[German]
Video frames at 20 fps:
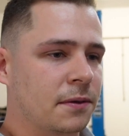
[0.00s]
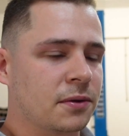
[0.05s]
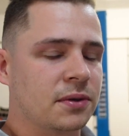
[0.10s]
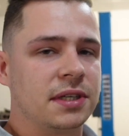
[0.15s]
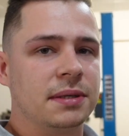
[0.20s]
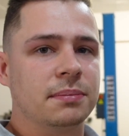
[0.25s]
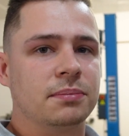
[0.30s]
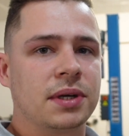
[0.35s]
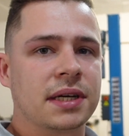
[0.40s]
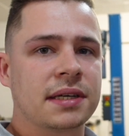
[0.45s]
durch
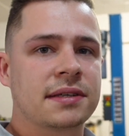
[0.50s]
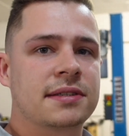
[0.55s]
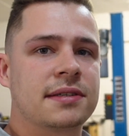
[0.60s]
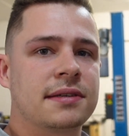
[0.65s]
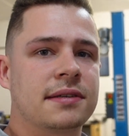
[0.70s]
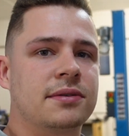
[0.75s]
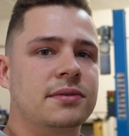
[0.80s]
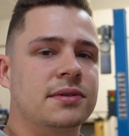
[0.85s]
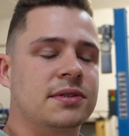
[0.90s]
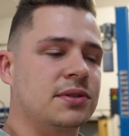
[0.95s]
den
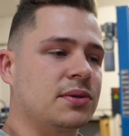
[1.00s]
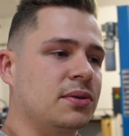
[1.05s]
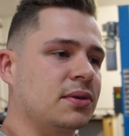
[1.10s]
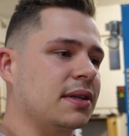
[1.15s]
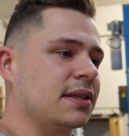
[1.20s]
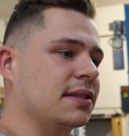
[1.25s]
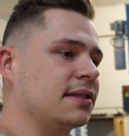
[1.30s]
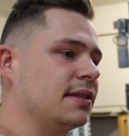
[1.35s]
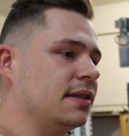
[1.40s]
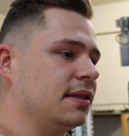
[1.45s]
Brexit und so,
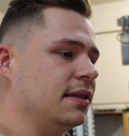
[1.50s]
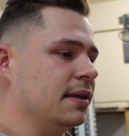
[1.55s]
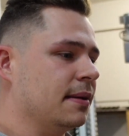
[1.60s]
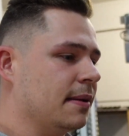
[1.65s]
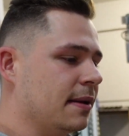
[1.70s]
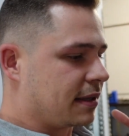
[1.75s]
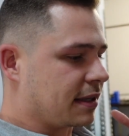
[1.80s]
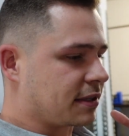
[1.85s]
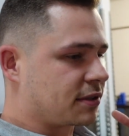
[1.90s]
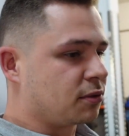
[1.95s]
dass, die,
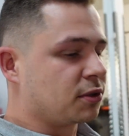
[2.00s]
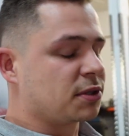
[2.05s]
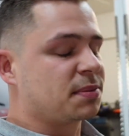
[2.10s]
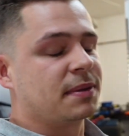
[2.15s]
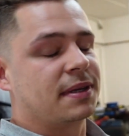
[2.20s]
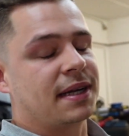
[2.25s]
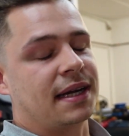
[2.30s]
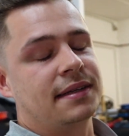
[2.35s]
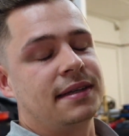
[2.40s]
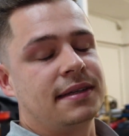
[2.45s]
dass
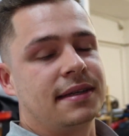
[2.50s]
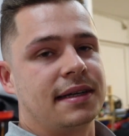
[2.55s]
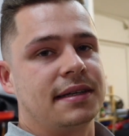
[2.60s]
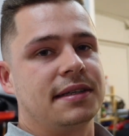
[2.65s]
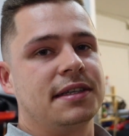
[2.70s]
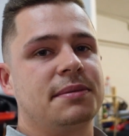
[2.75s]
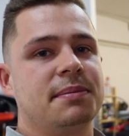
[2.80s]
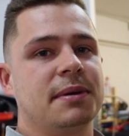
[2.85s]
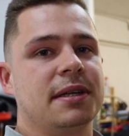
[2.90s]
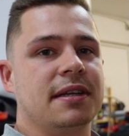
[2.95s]
Großbritannien halt
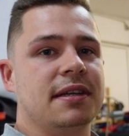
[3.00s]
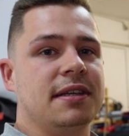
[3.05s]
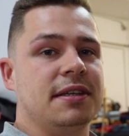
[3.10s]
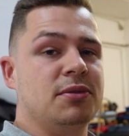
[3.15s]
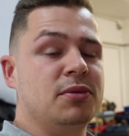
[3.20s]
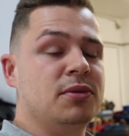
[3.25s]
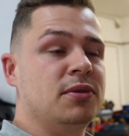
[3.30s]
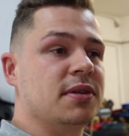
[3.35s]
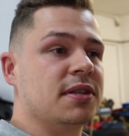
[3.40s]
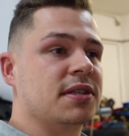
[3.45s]
nicht mehr in der
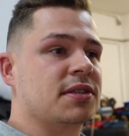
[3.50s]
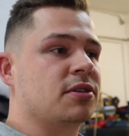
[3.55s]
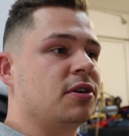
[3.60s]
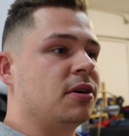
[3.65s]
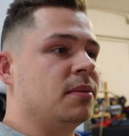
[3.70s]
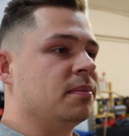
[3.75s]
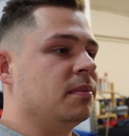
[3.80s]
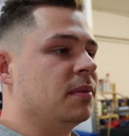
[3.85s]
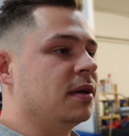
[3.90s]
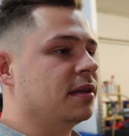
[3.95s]
EU ist,
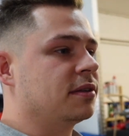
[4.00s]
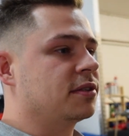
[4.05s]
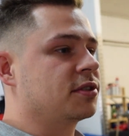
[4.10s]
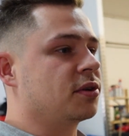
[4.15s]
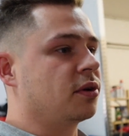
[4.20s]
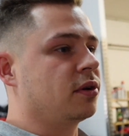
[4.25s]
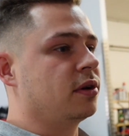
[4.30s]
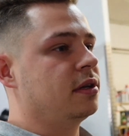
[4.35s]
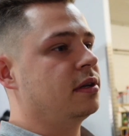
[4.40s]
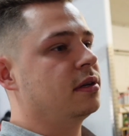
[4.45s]
kommen
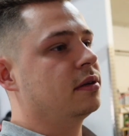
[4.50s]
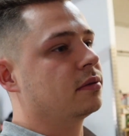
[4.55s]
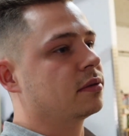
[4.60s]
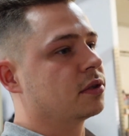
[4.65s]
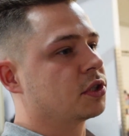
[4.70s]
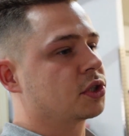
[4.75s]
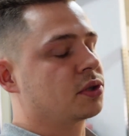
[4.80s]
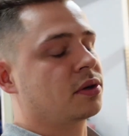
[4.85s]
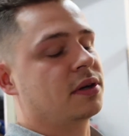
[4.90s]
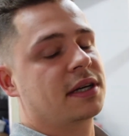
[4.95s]
Zoll
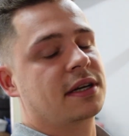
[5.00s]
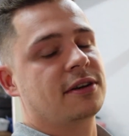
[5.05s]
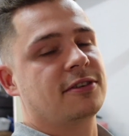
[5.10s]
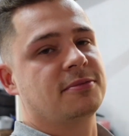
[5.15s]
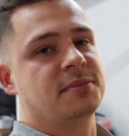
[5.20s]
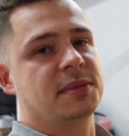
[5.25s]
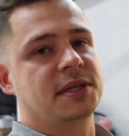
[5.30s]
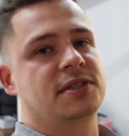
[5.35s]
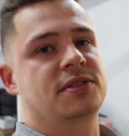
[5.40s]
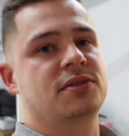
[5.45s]
und Steuern
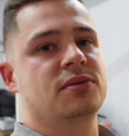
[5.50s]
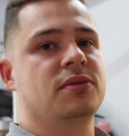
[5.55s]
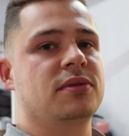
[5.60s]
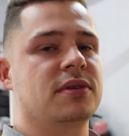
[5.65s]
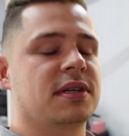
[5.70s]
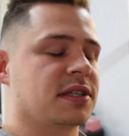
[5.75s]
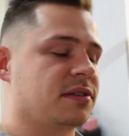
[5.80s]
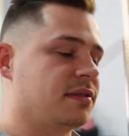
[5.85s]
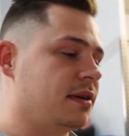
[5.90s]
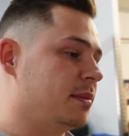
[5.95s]
auf mich zu.
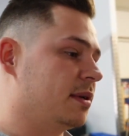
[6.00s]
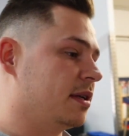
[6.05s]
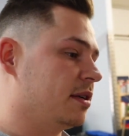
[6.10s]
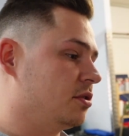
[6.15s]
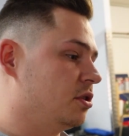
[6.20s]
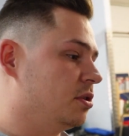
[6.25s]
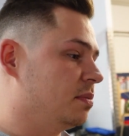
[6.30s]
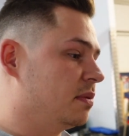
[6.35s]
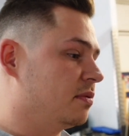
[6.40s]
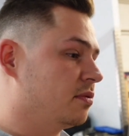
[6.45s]
Das war mir
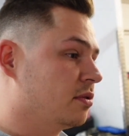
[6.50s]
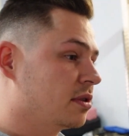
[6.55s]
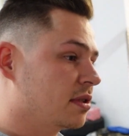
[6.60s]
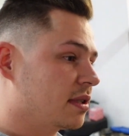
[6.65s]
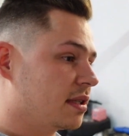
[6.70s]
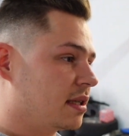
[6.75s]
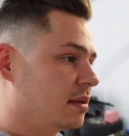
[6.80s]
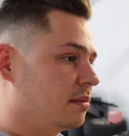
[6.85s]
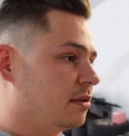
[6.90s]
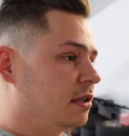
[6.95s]
natürlich bewusst.
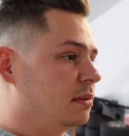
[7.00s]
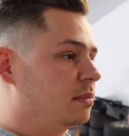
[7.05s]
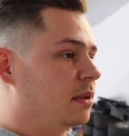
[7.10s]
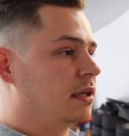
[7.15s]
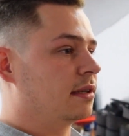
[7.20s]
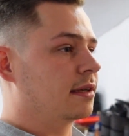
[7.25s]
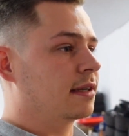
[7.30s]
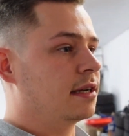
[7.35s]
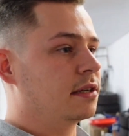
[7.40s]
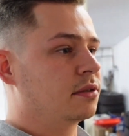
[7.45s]
Das habe ich in
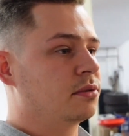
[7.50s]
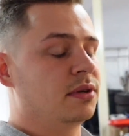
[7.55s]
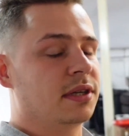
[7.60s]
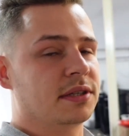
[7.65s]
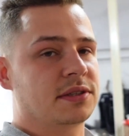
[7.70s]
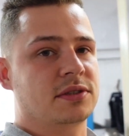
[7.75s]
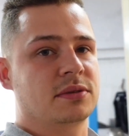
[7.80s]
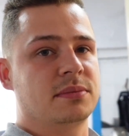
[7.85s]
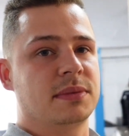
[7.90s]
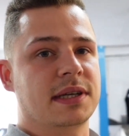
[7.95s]
meine
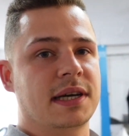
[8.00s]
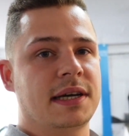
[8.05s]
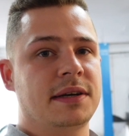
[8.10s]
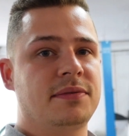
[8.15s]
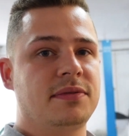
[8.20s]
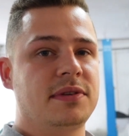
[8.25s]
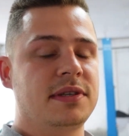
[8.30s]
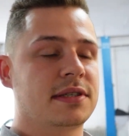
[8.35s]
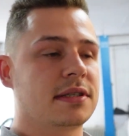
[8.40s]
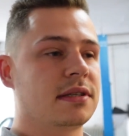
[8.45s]
Kalkulation mit
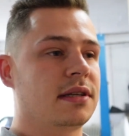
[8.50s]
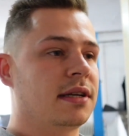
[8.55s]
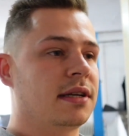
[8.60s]
einfließen